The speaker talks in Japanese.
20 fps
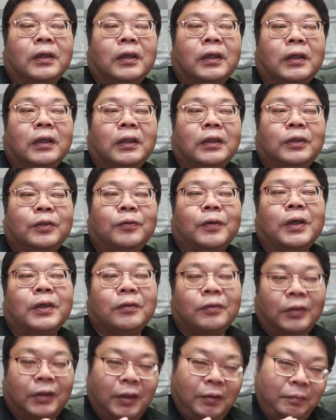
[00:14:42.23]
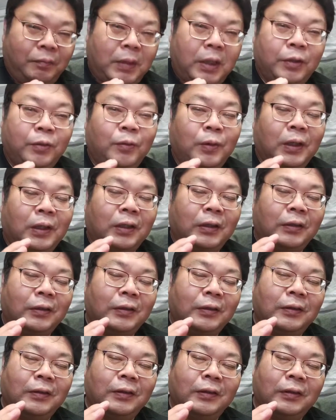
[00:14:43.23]
えー、ISO ファイルって、まあ、要は、
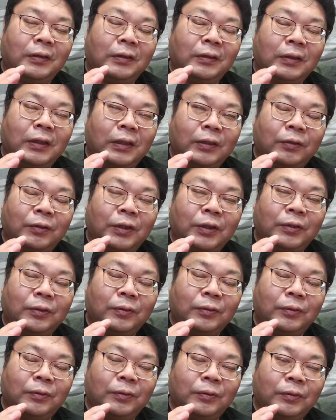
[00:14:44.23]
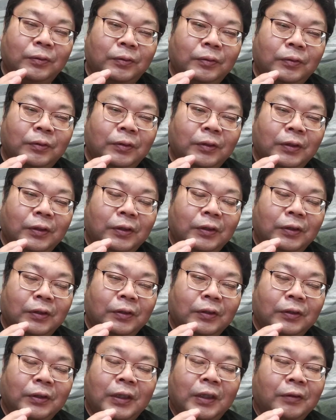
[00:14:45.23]
ハードディスク
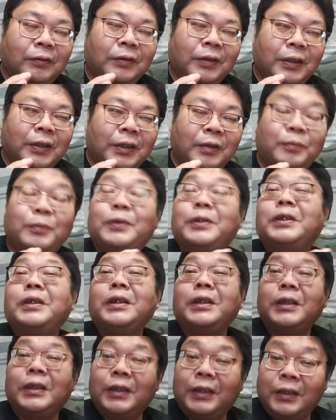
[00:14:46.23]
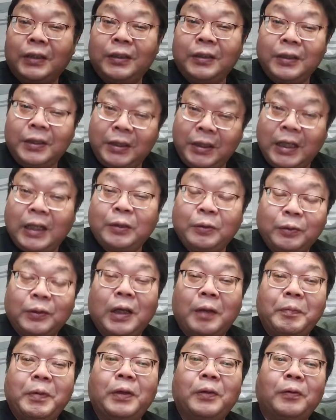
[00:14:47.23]
じゃなくて DVD に焼く
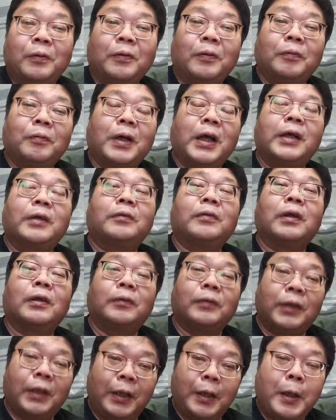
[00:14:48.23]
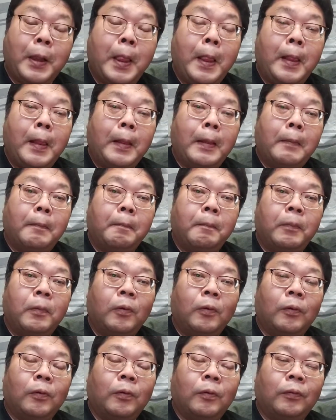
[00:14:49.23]
ためのファイルなので、
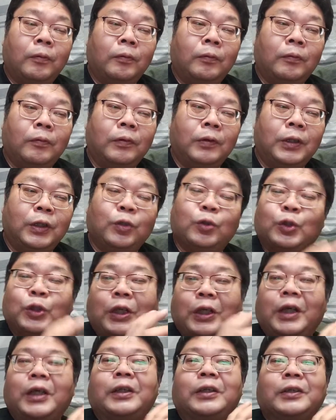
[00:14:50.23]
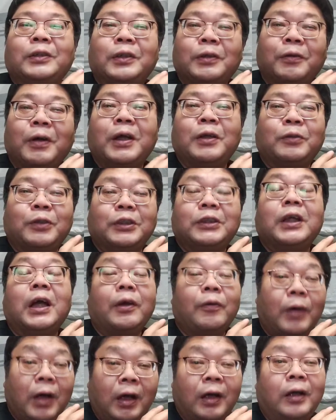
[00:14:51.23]
もう1個しかないんですね、ファイル自
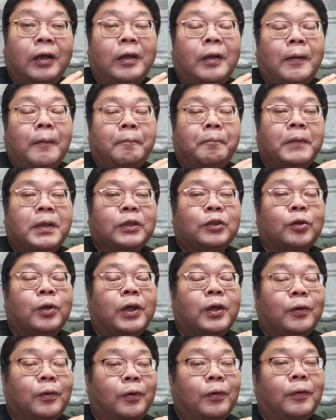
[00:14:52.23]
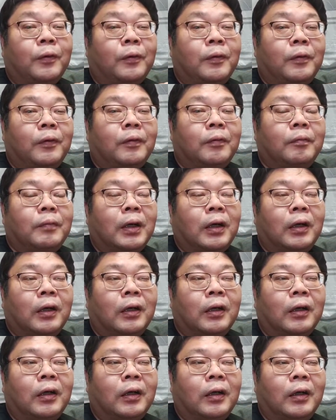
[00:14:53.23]
体は。で、それを、
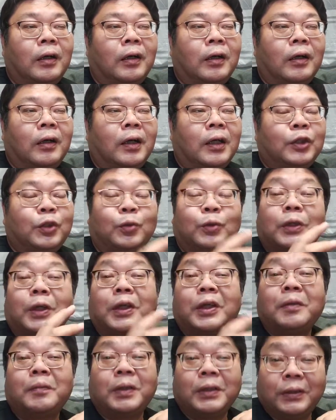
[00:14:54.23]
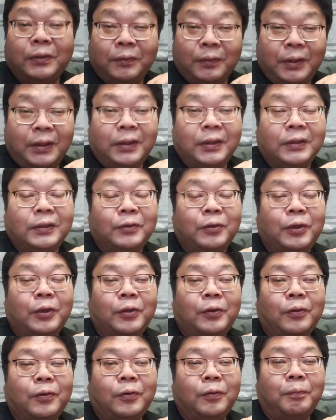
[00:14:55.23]
まあ、圧縮されてますので、そ
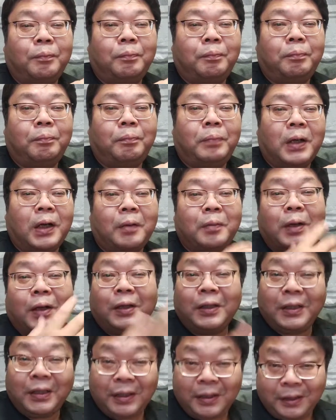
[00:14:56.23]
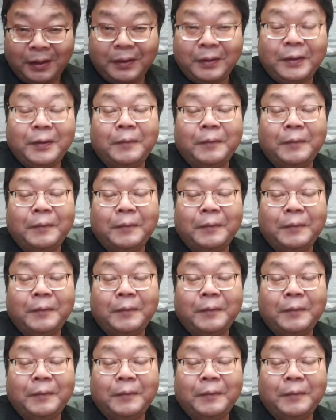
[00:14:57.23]
れをバラバラに